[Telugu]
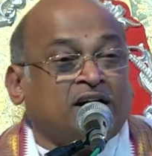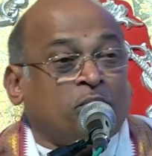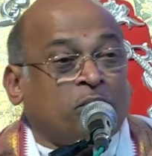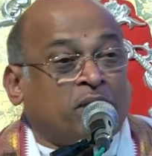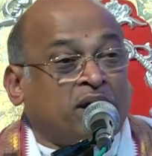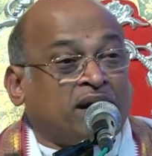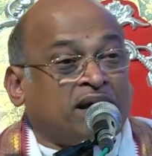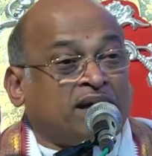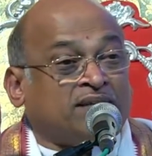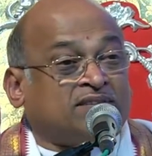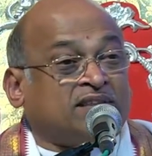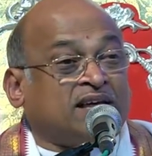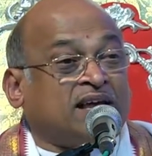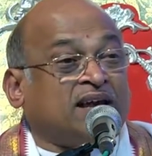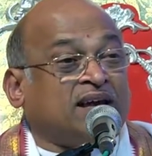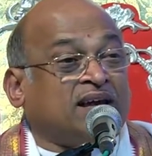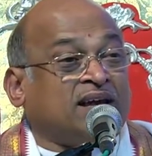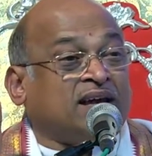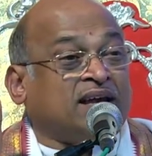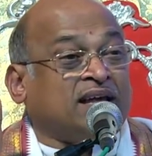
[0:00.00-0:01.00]
మన
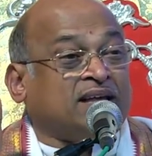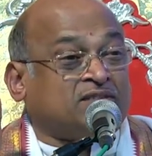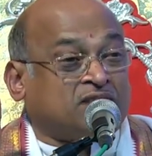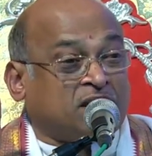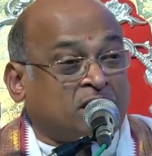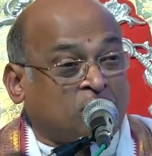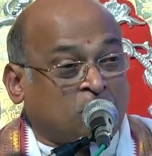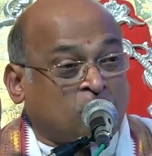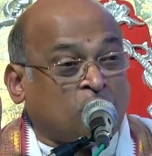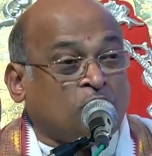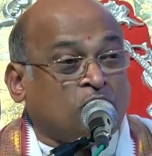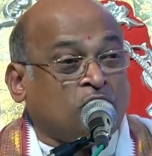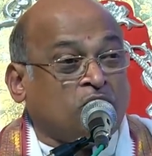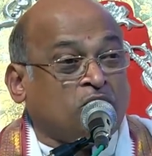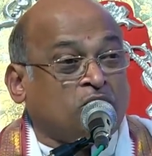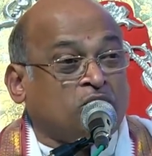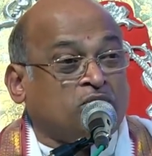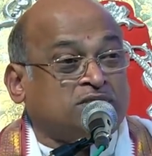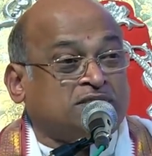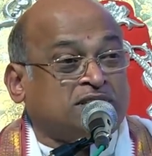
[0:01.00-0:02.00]
తల్లి
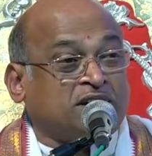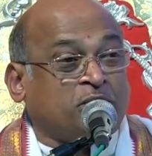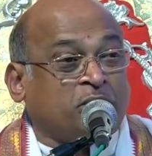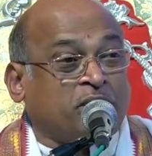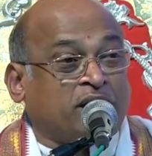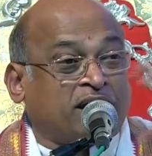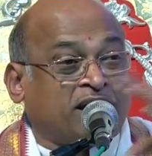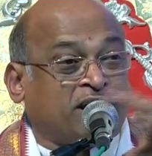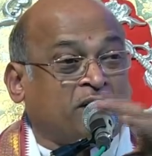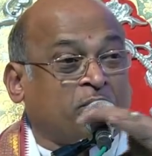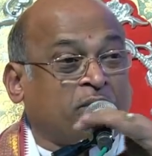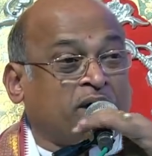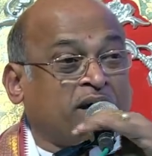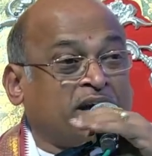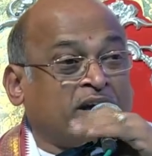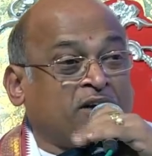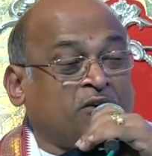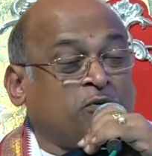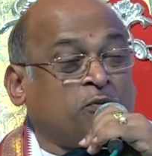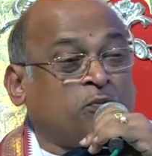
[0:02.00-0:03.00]
తరువోజ మన
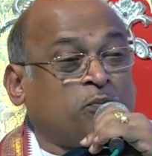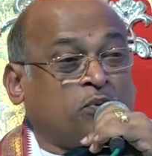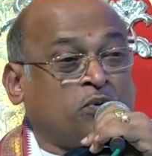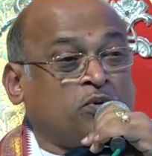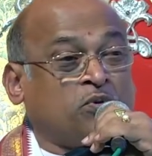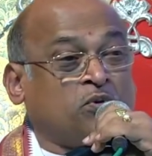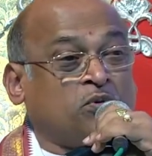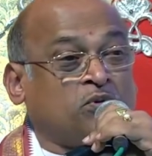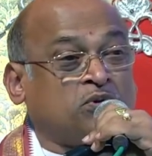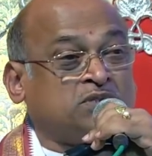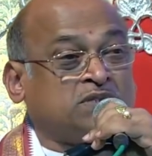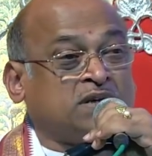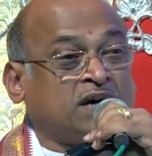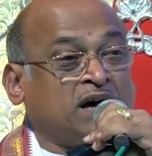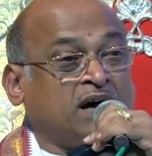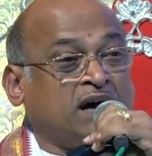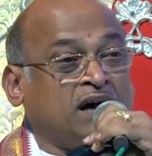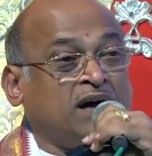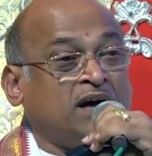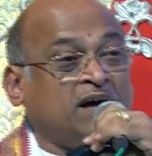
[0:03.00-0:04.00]
మన పూజ
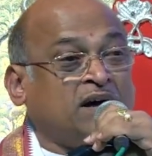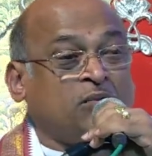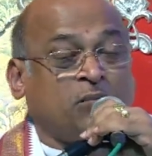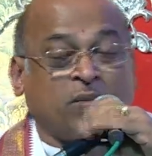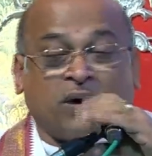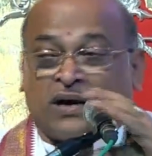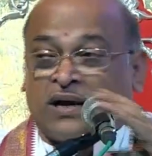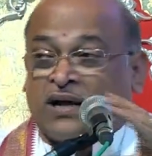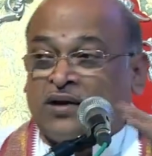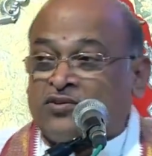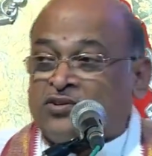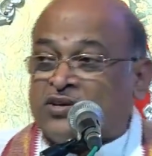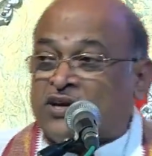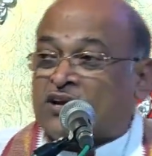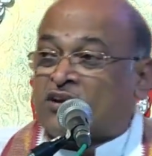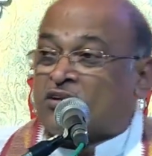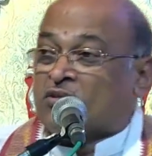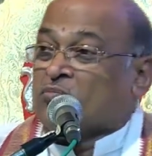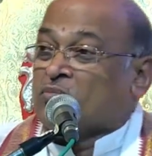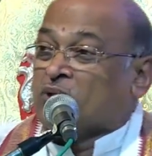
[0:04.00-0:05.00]
మన
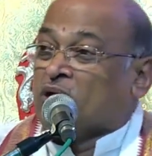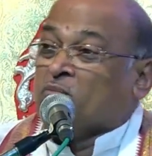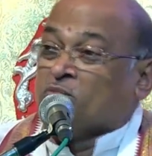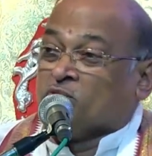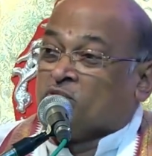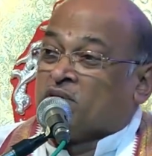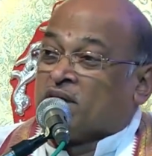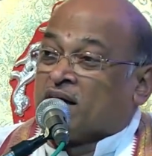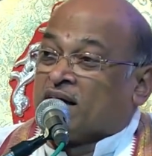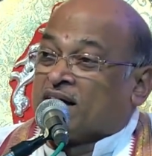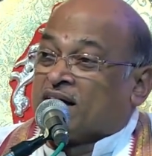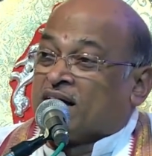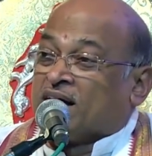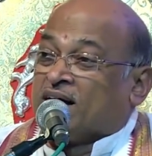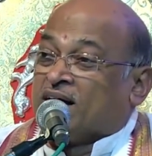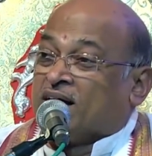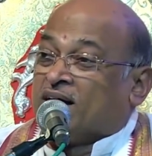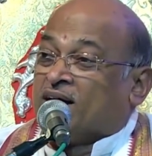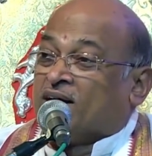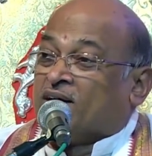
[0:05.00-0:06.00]
జన్మ
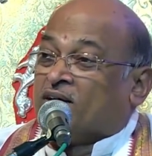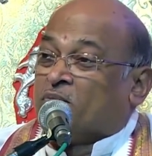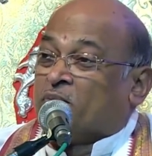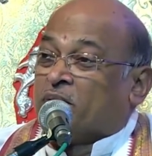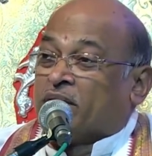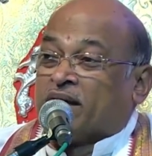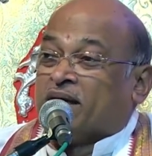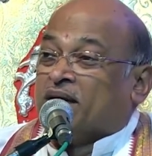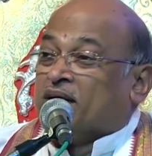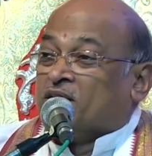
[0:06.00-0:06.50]
కామె